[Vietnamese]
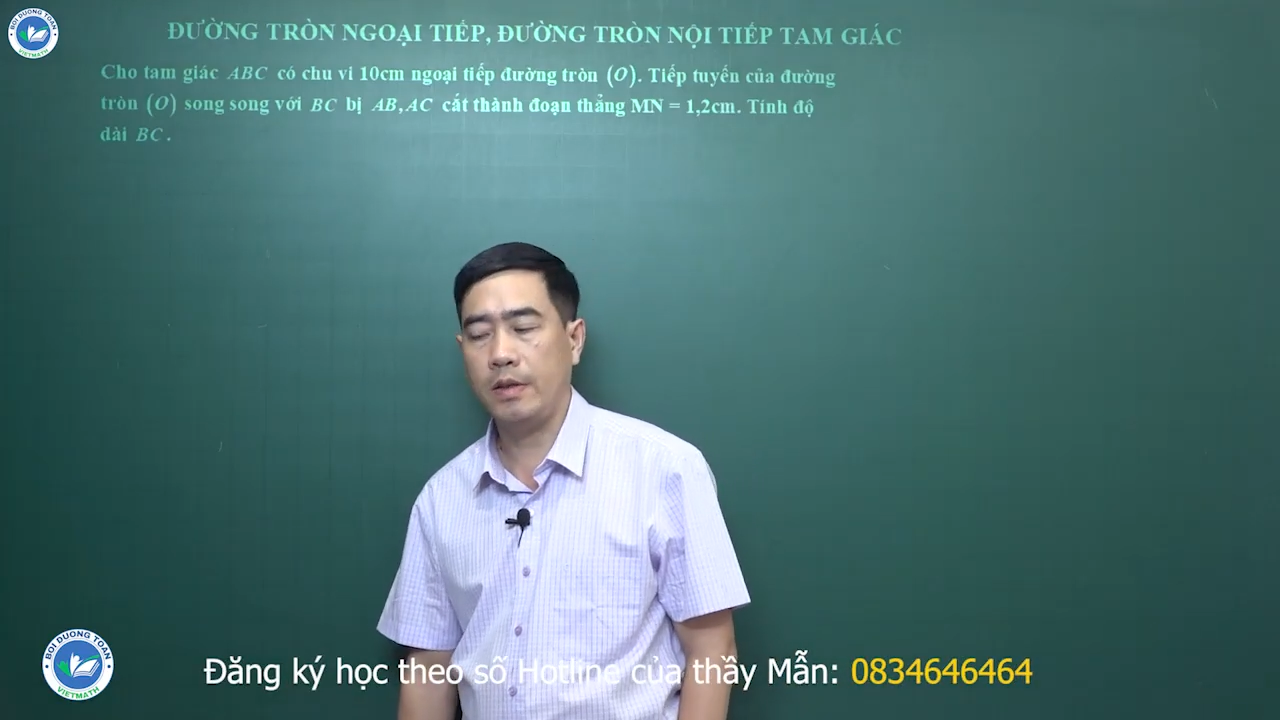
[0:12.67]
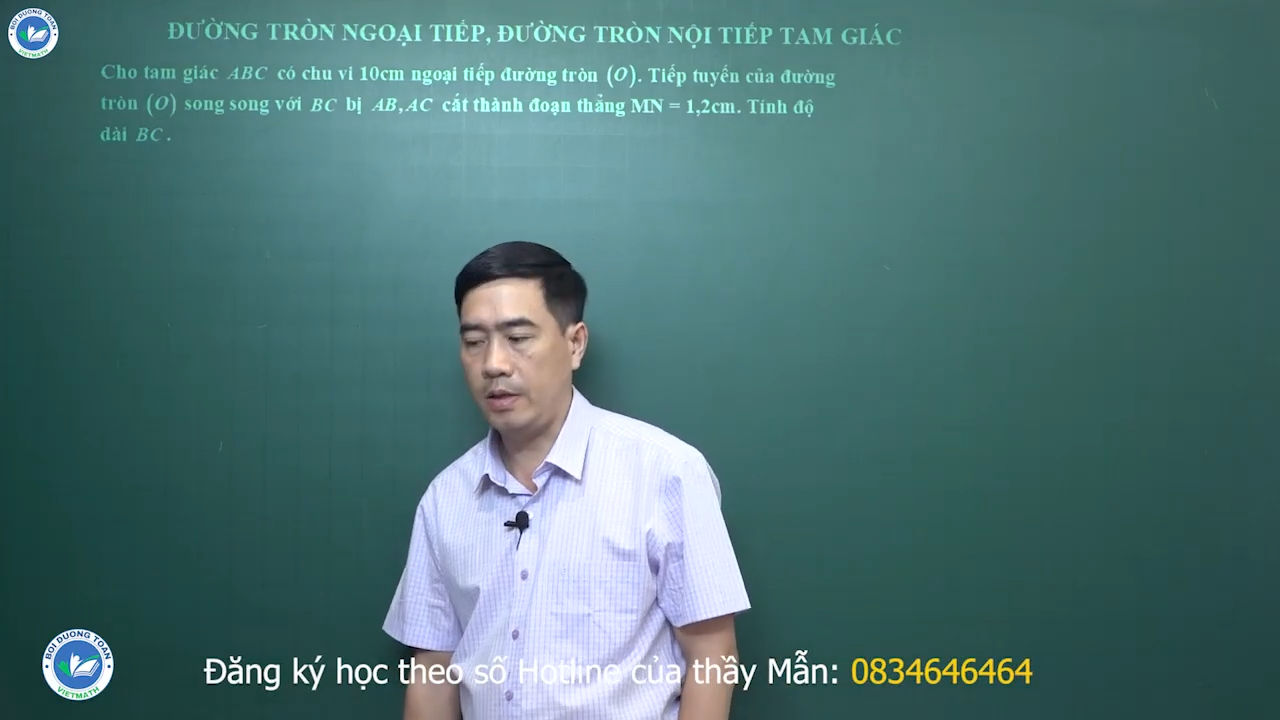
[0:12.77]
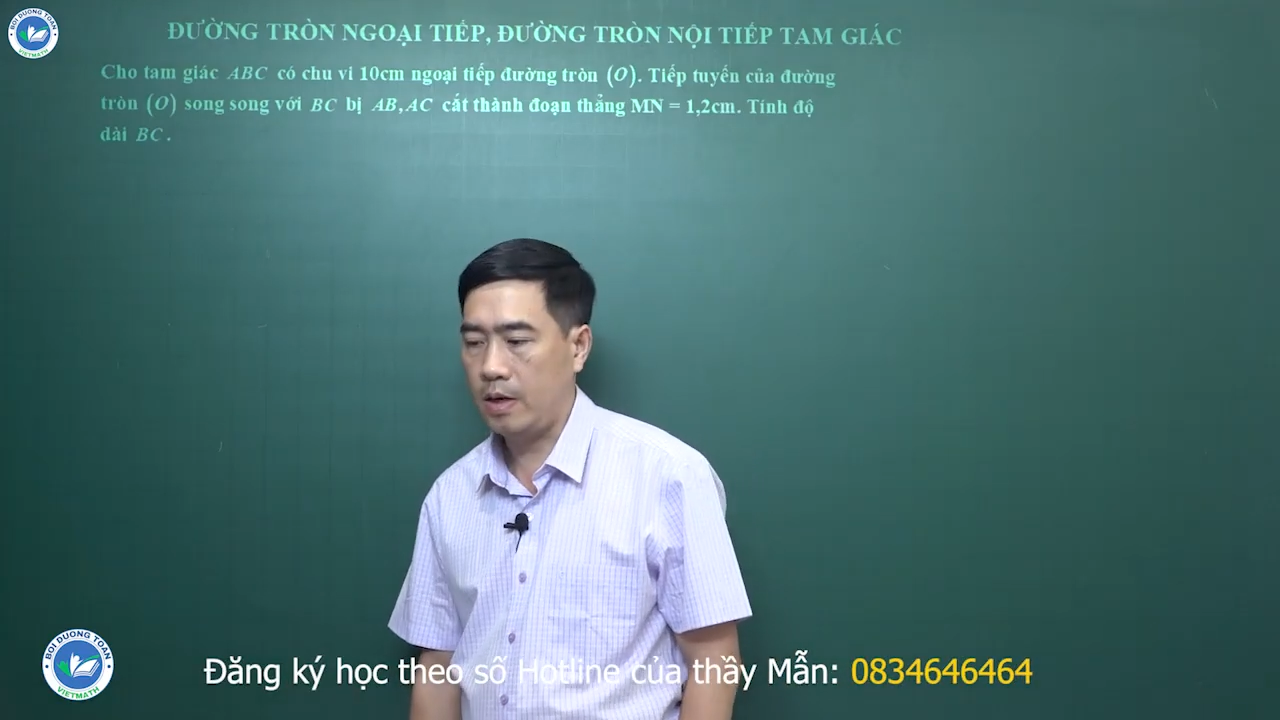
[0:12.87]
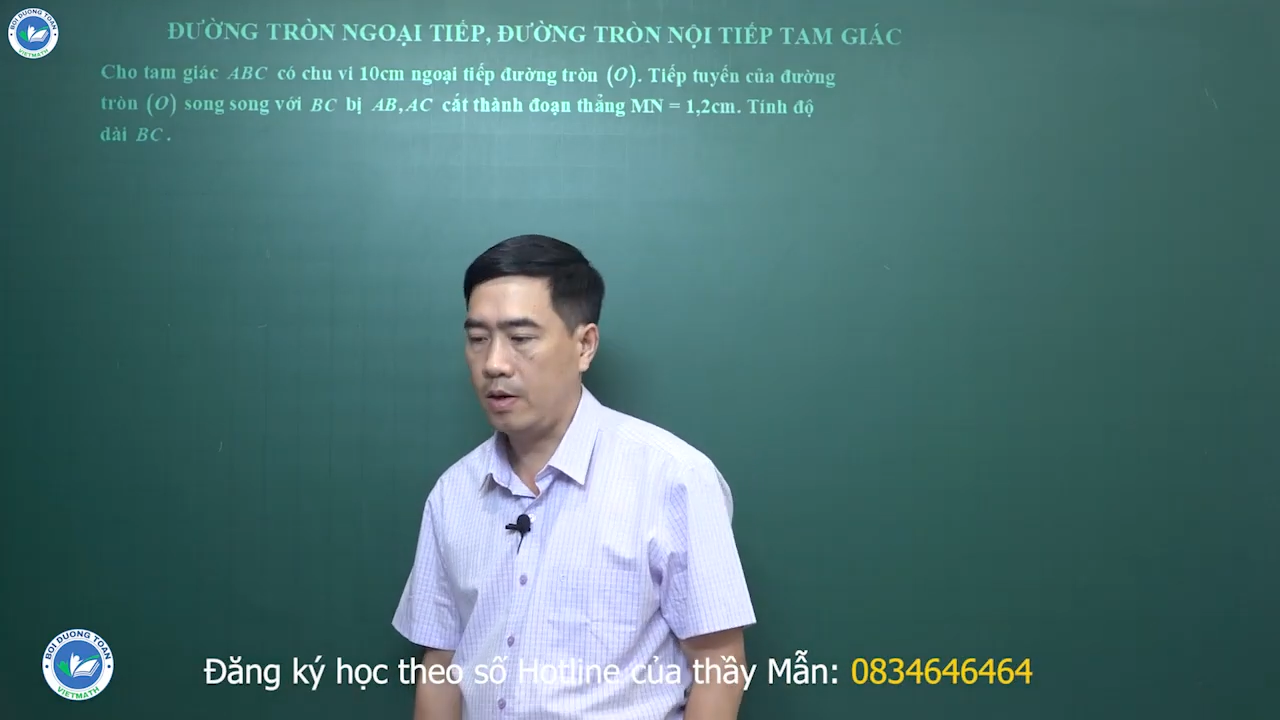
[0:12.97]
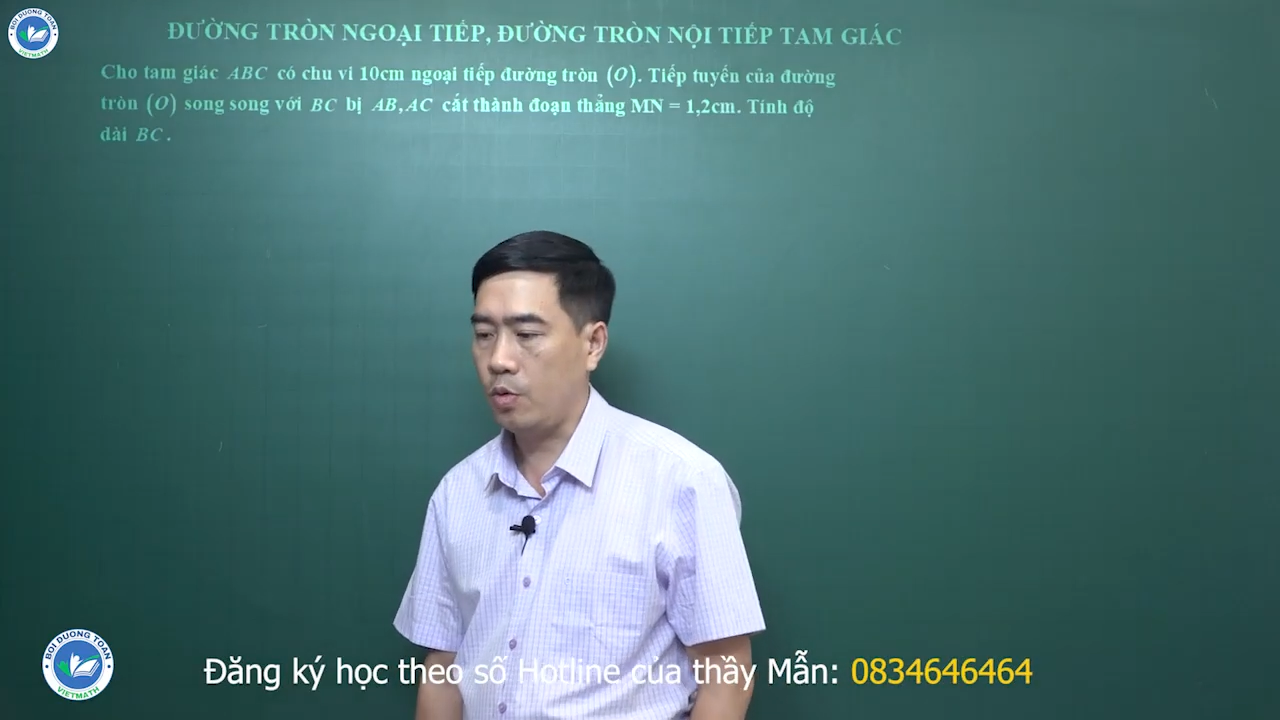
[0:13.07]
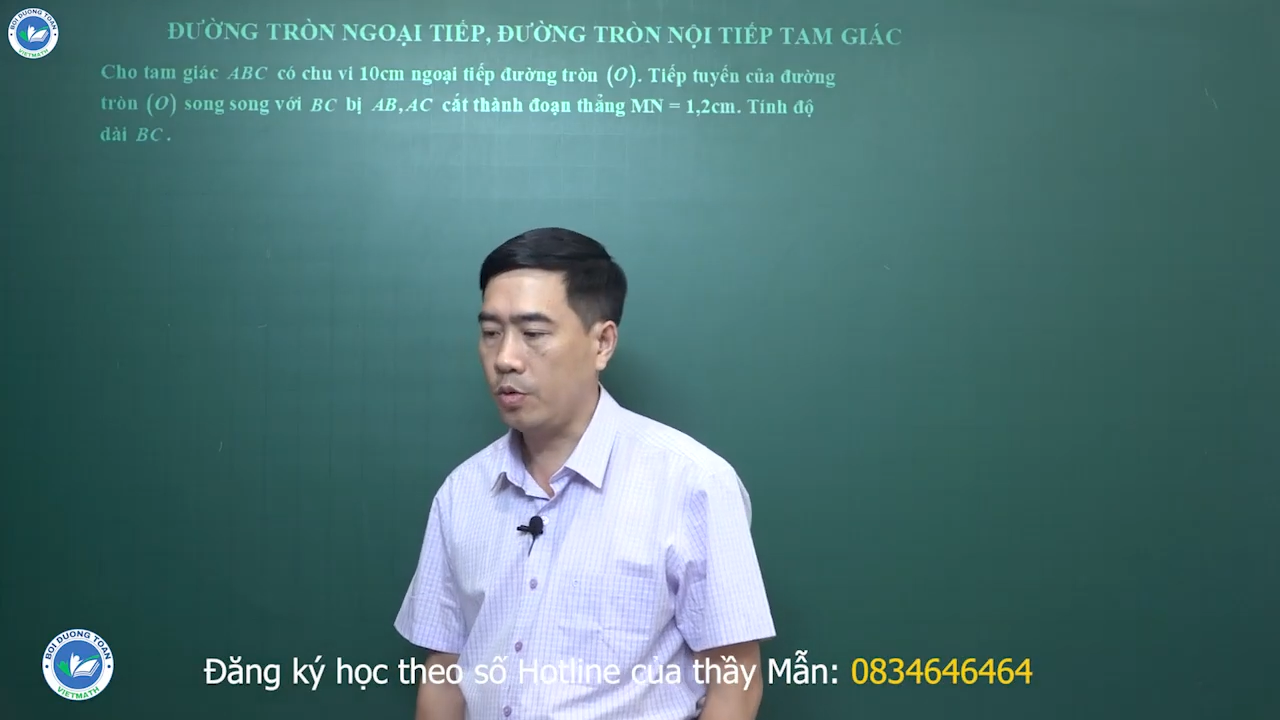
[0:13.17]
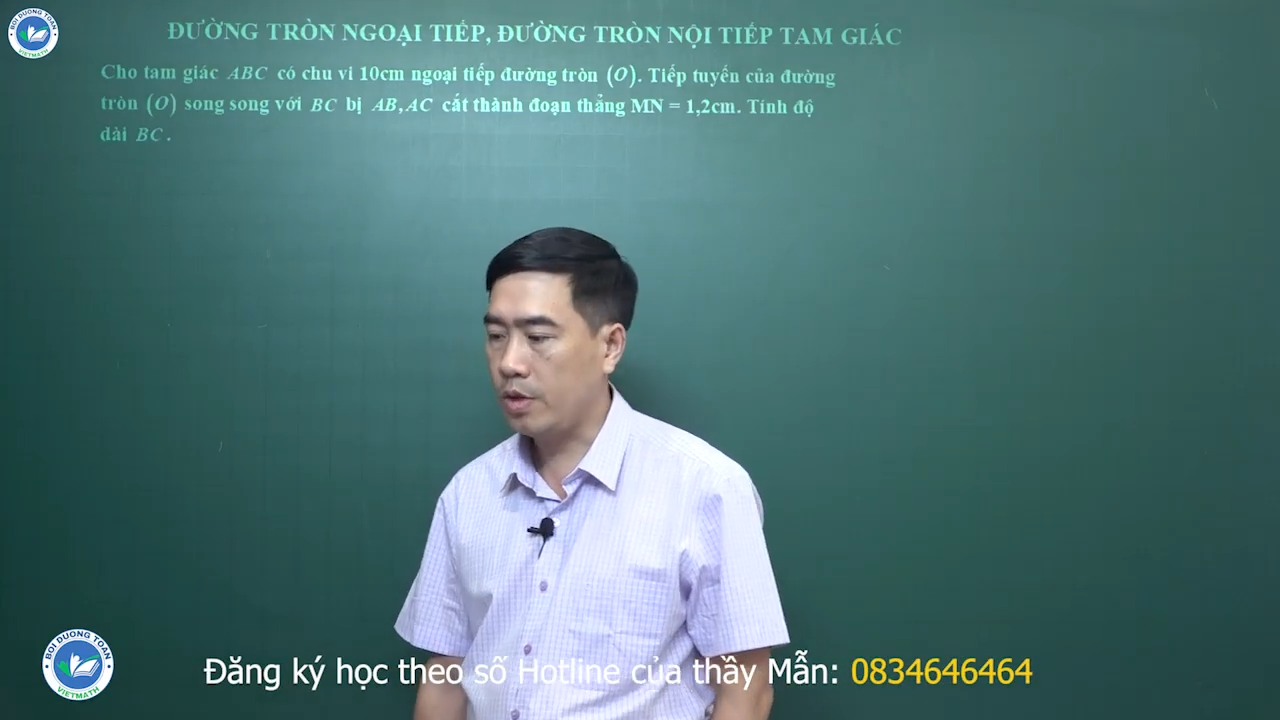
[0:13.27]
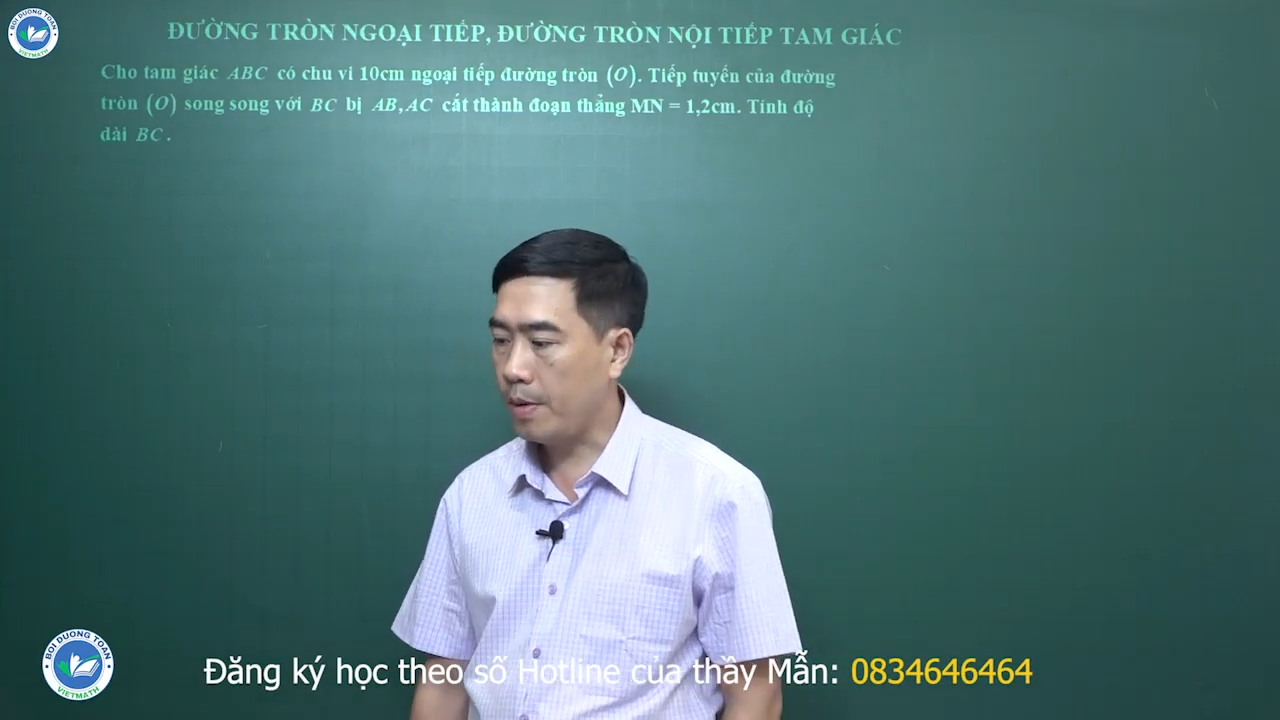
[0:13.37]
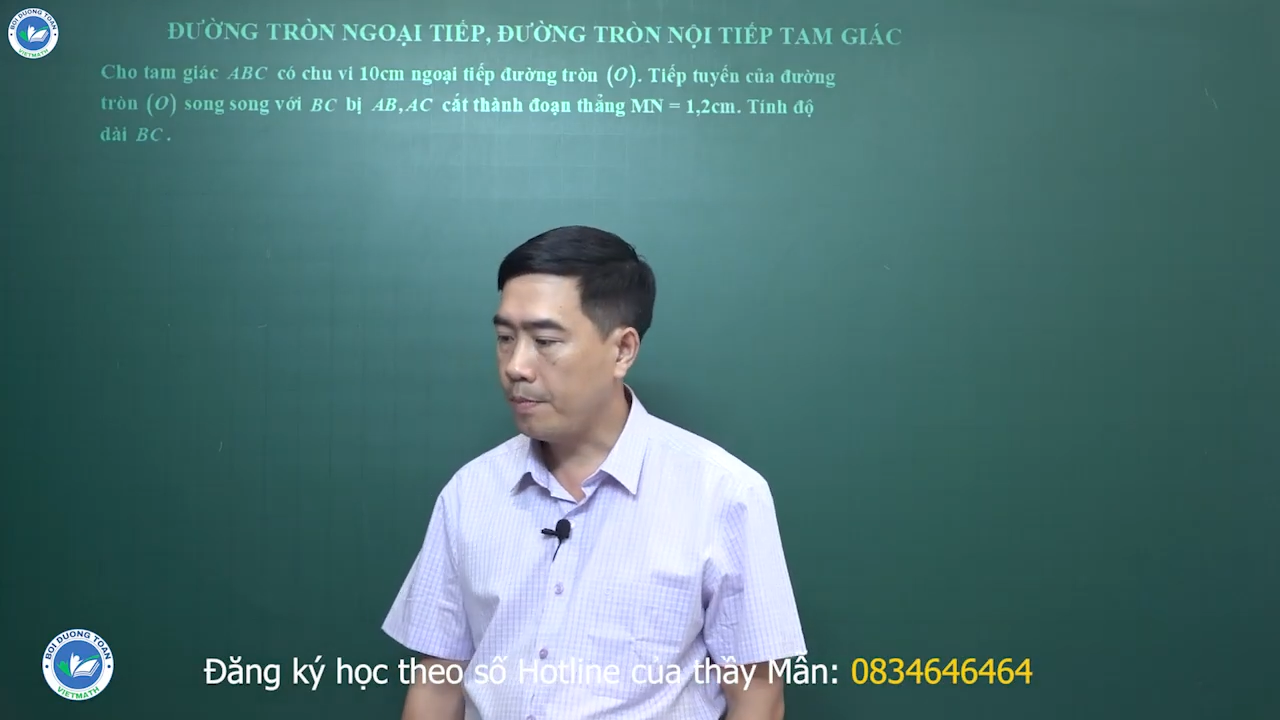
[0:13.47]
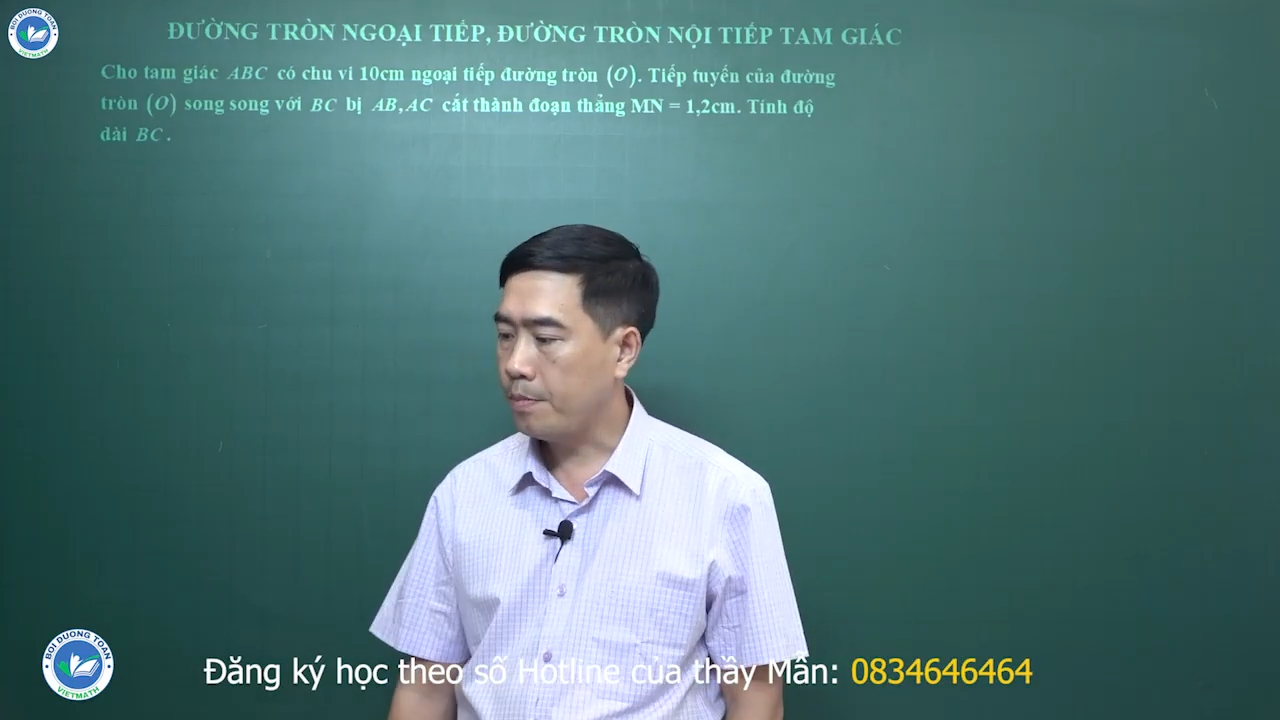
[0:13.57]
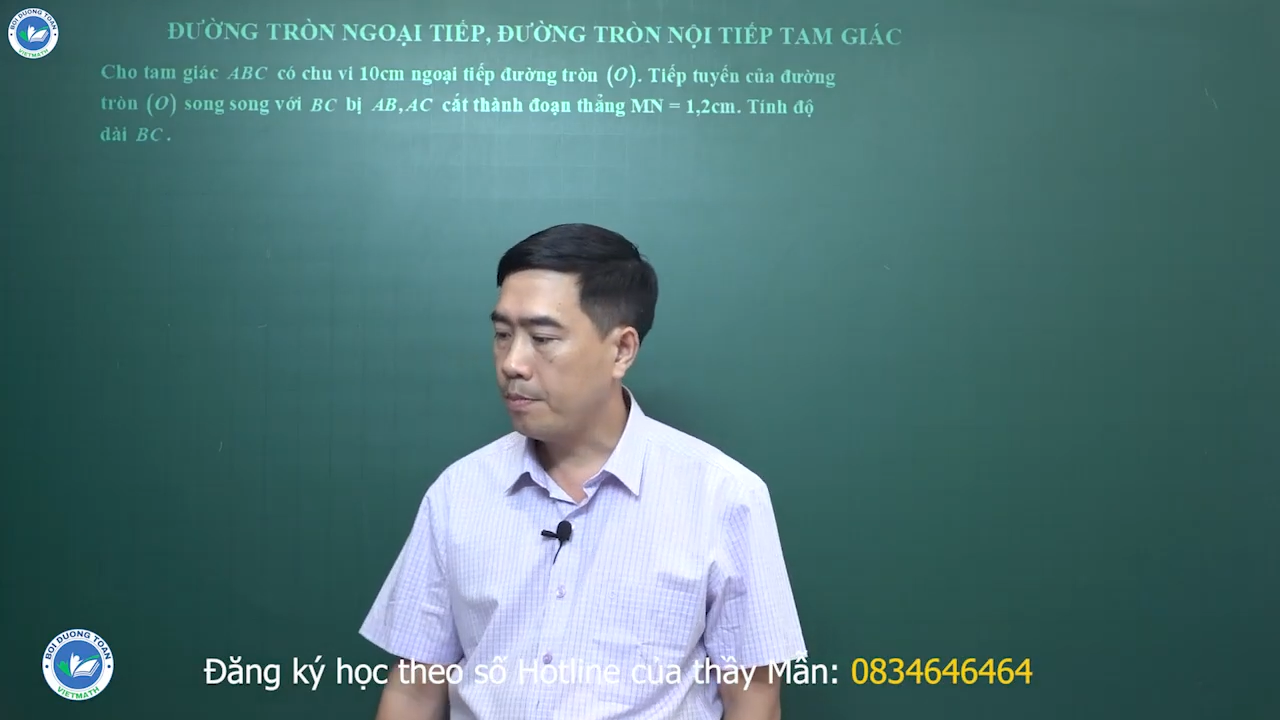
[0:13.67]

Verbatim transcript: thì là nội tiếp